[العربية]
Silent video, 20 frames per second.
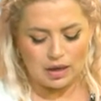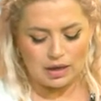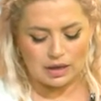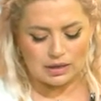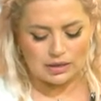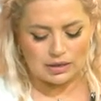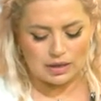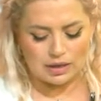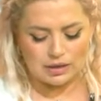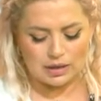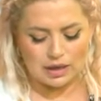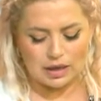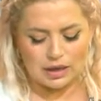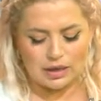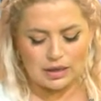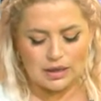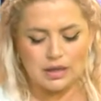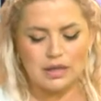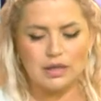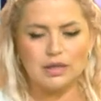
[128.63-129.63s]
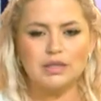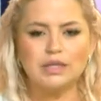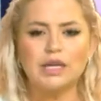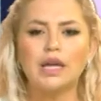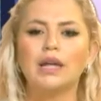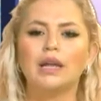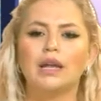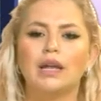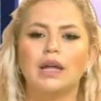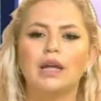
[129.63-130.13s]
استاذ ايديه
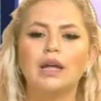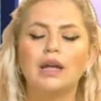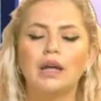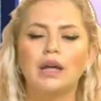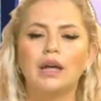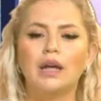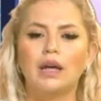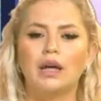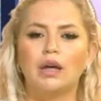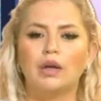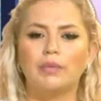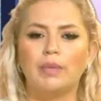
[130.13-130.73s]
تكلي آه،